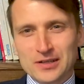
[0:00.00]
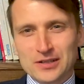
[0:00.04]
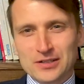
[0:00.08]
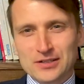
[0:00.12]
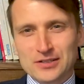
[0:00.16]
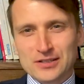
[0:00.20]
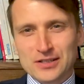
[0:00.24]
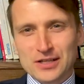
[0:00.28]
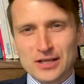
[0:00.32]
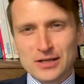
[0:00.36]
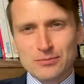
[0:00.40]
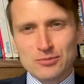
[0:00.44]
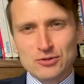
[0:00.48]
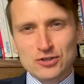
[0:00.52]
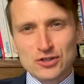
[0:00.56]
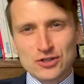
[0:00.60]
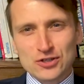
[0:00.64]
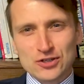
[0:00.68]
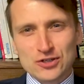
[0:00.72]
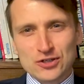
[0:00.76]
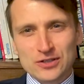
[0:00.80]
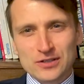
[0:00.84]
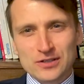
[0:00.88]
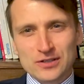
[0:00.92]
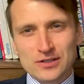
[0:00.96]
Z tej
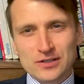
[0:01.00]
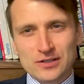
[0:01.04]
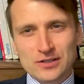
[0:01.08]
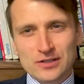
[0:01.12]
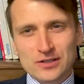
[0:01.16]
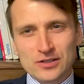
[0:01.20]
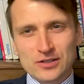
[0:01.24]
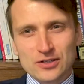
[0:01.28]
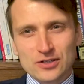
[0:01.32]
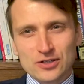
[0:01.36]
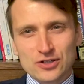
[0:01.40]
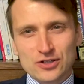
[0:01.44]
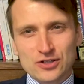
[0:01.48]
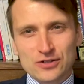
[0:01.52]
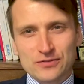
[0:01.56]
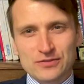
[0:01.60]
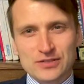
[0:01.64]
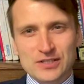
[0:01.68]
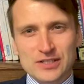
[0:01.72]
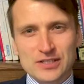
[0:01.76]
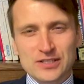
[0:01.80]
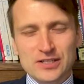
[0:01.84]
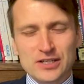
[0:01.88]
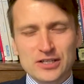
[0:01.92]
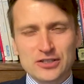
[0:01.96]
przyczyny, że w
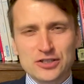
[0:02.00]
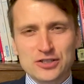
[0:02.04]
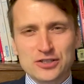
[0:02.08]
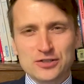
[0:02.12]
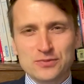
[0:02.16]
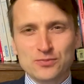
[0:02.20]
zasadzie